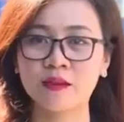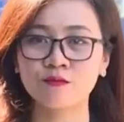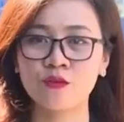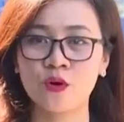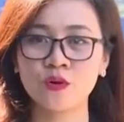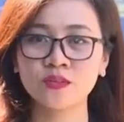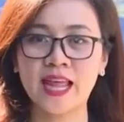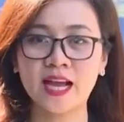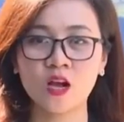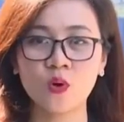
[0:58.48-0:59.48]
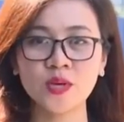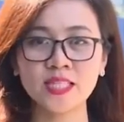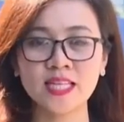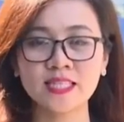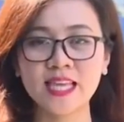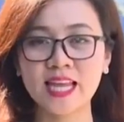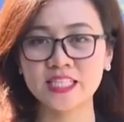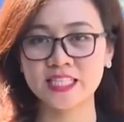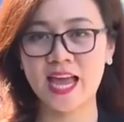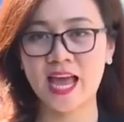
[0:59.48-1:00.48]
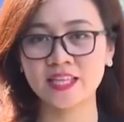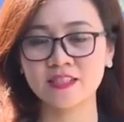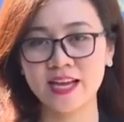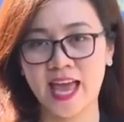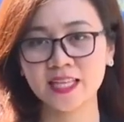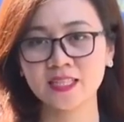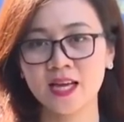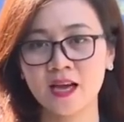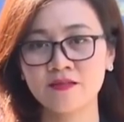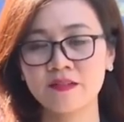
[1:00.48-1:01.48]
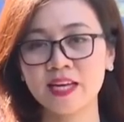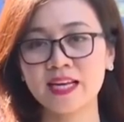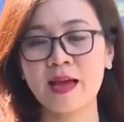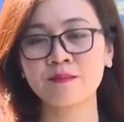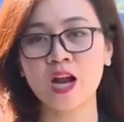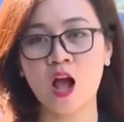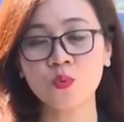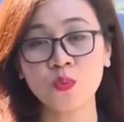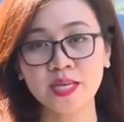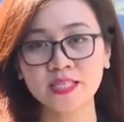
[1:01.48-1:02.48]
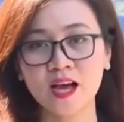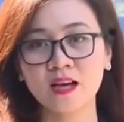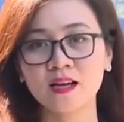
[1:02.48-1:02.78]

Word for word: thì thành phố đã có quyết định thanh tra dự án về việc làm rõ nguyên